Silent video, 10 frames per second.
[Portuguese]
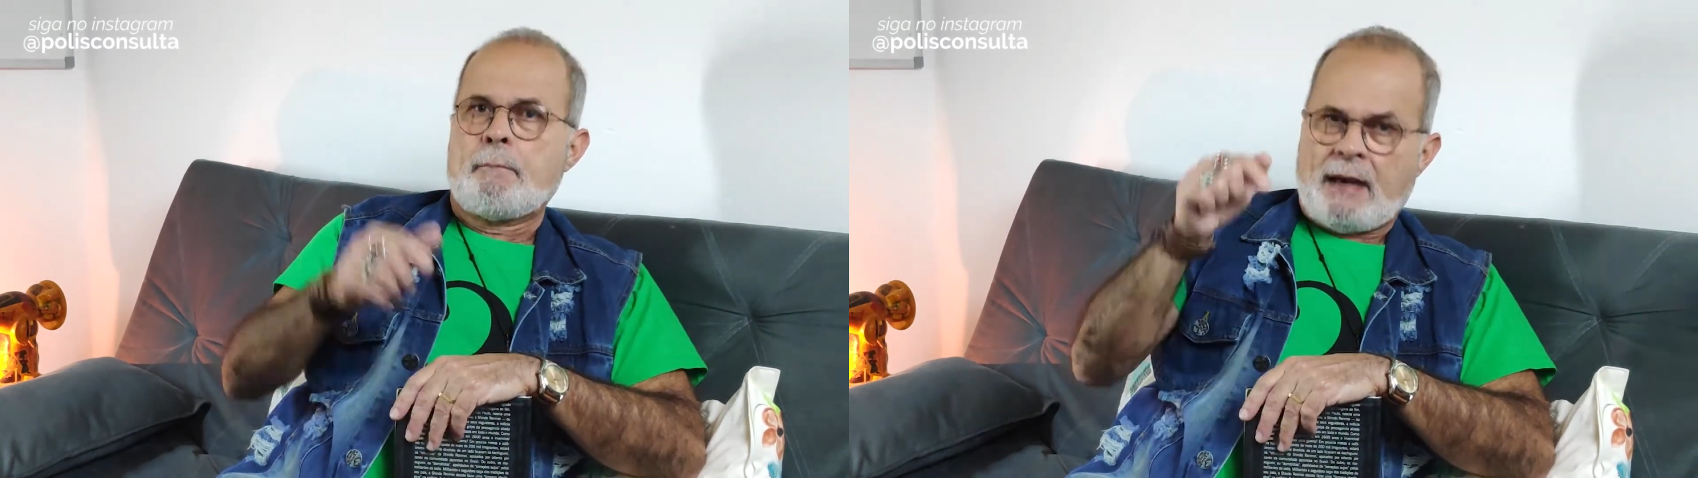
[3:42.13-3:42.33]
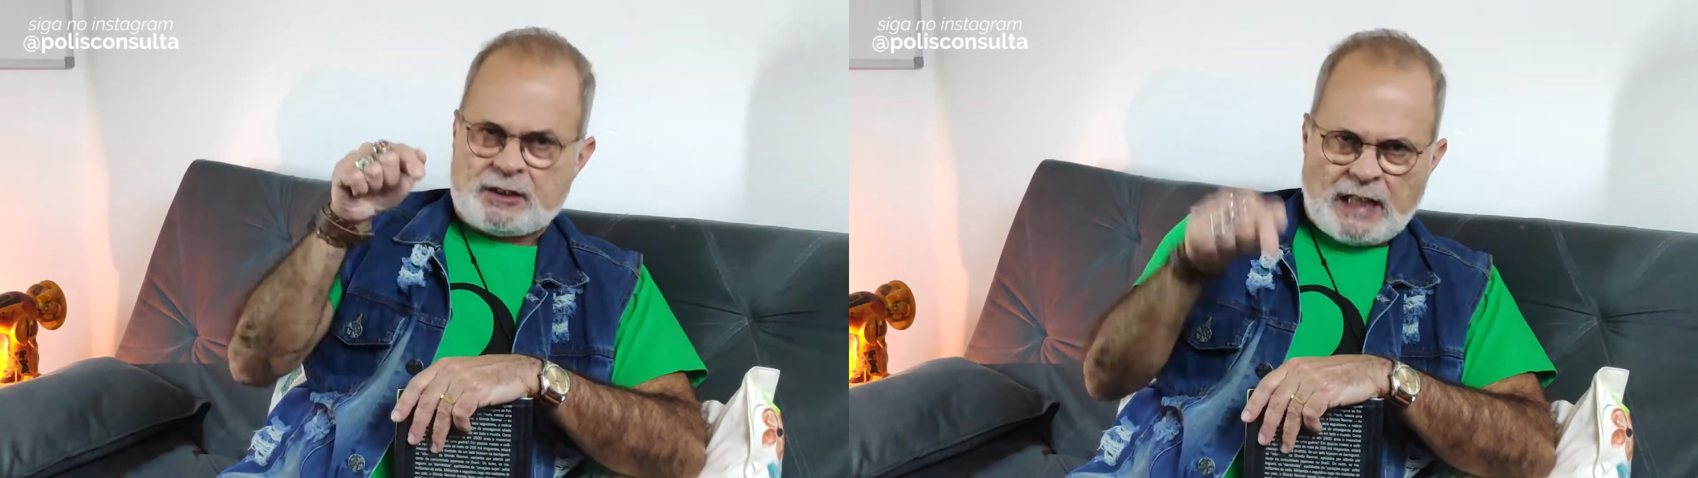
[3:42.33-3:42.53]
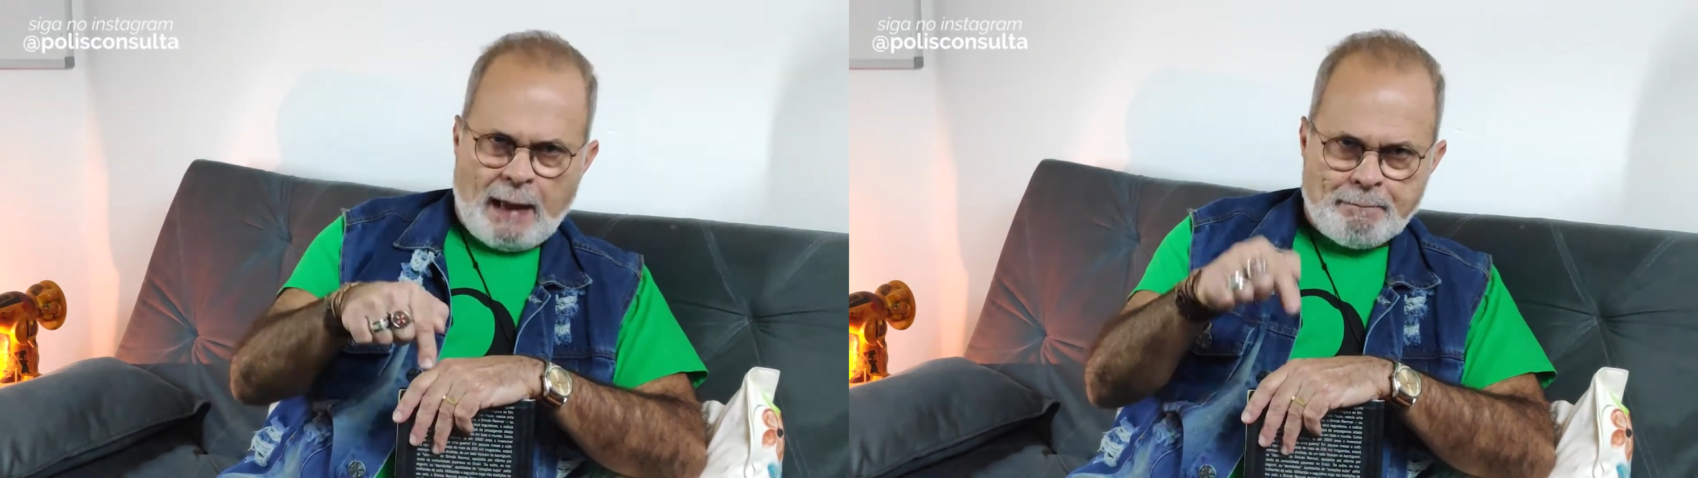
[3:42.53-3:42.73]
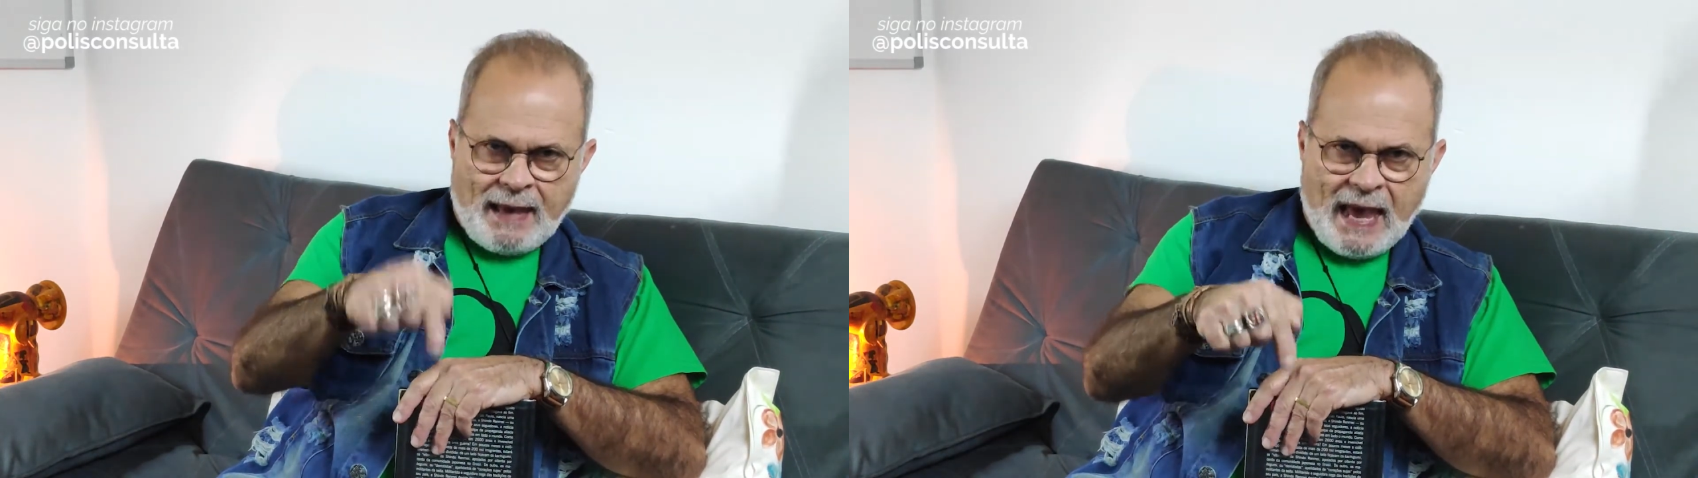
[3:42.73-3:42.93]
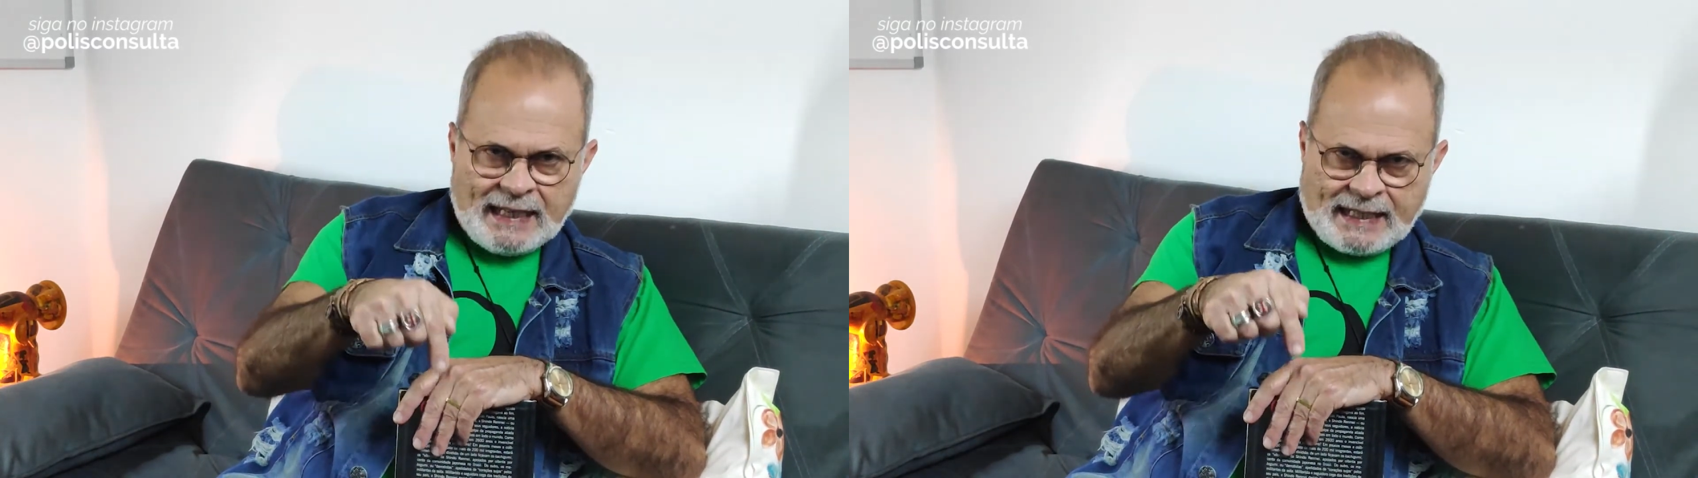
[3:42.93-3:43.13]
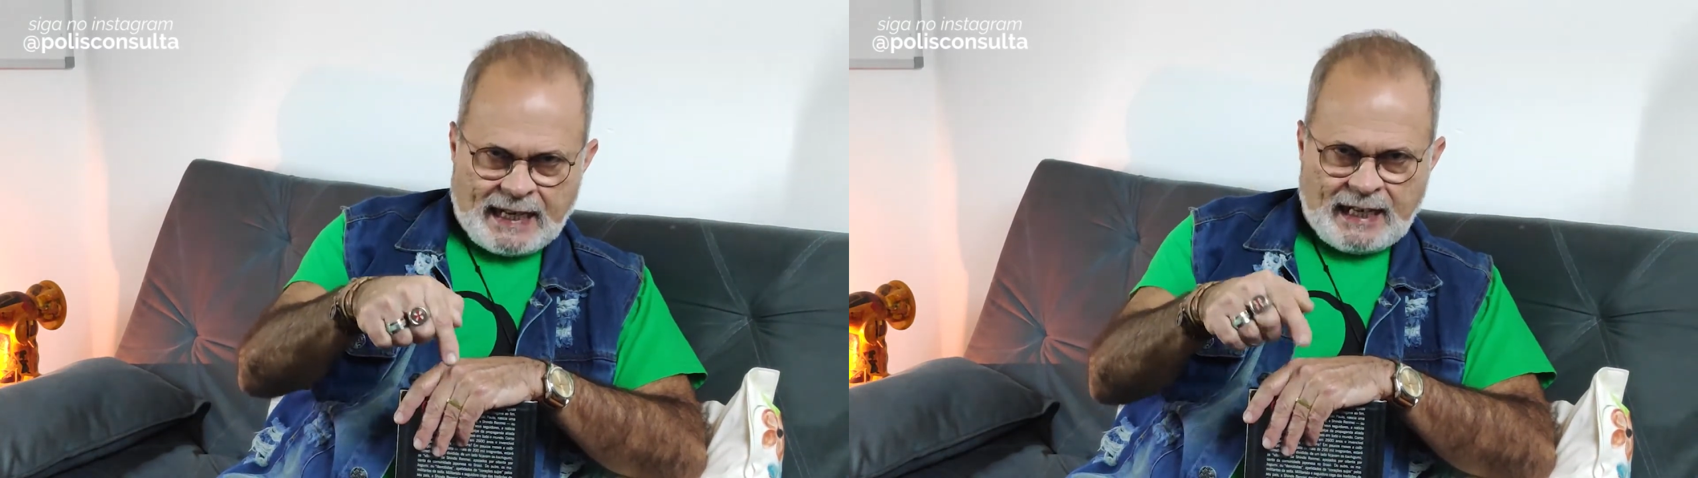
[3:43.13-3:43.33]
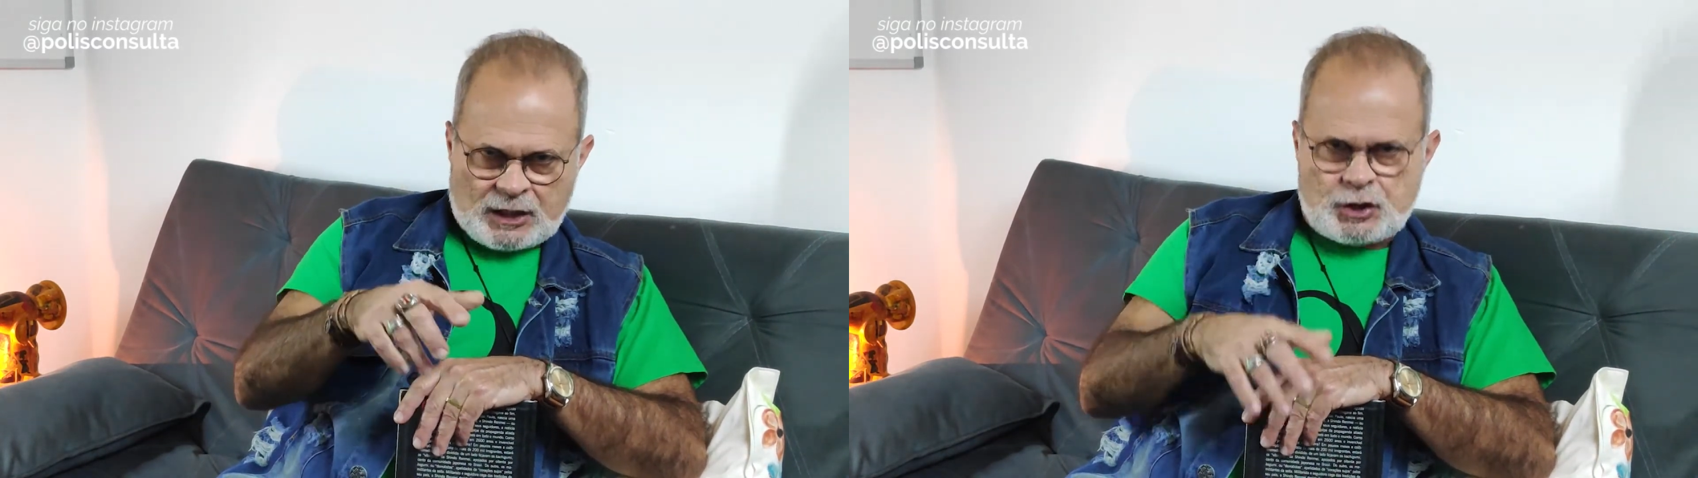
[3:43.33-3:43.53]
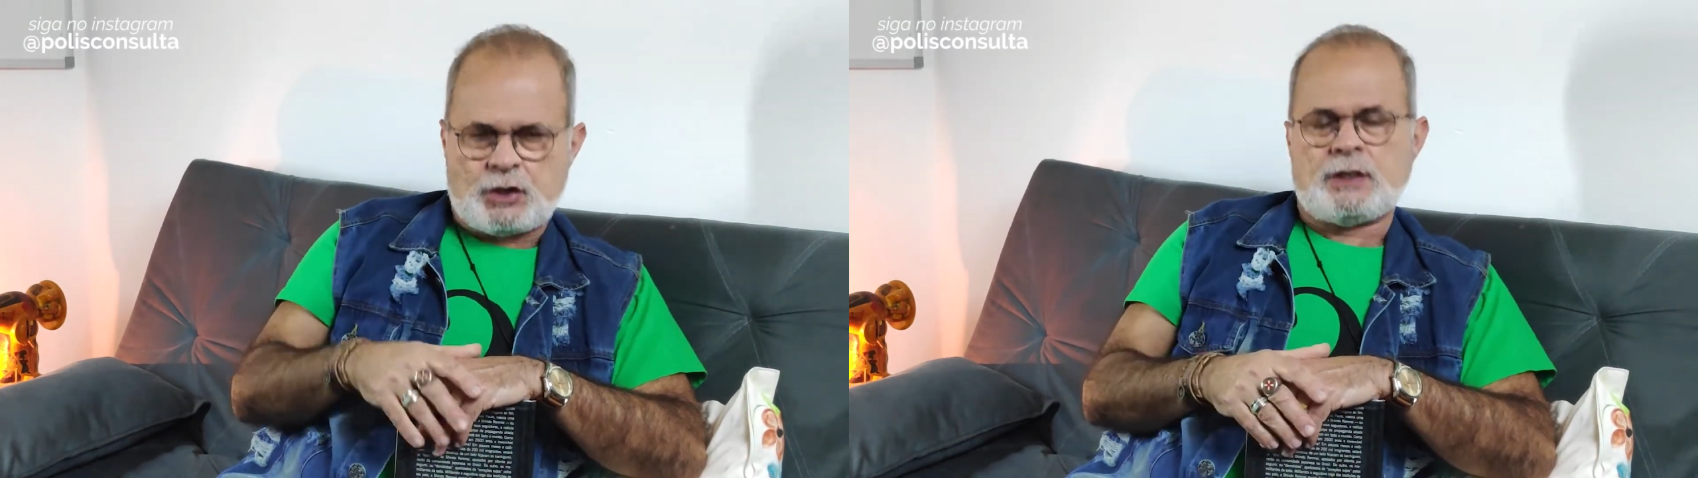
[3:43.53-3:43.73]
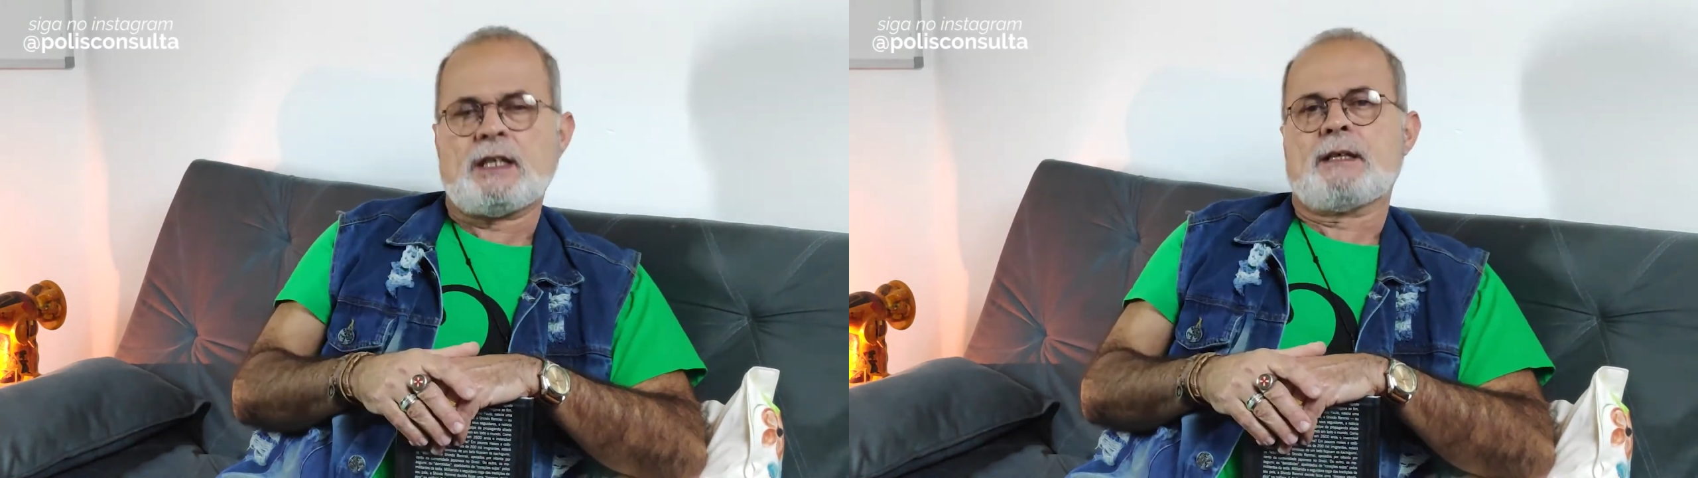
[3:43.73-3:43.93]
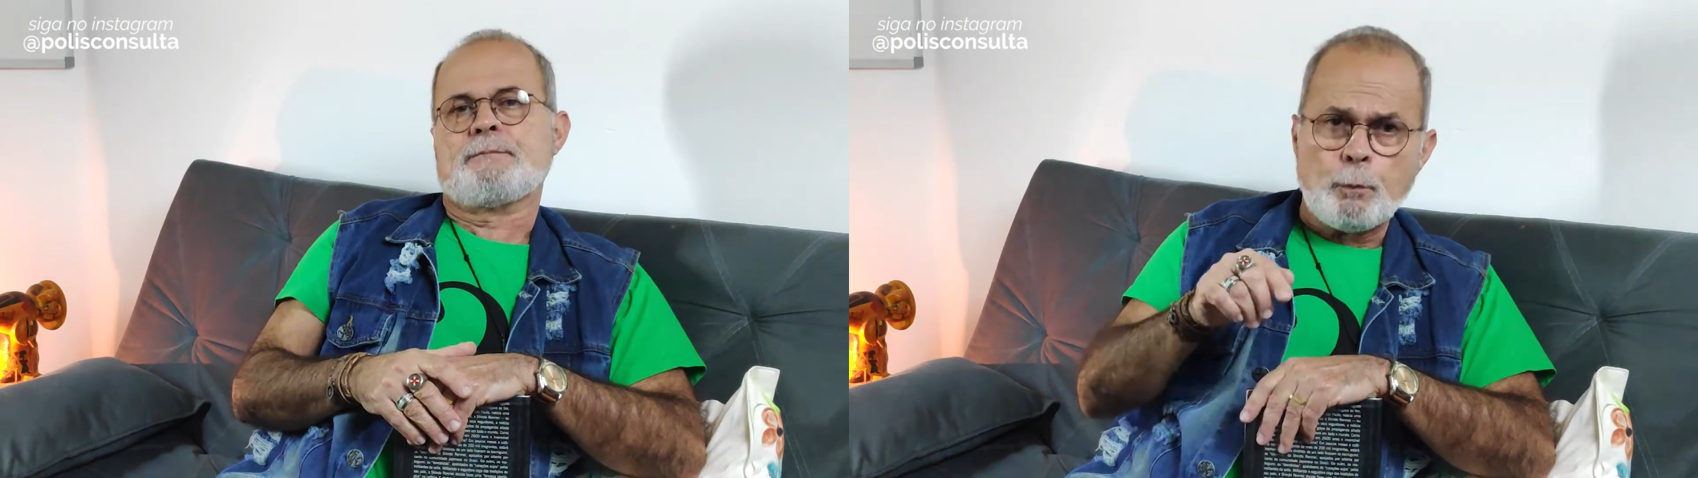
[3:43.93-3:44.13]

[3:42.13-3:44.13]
mas da América Latina,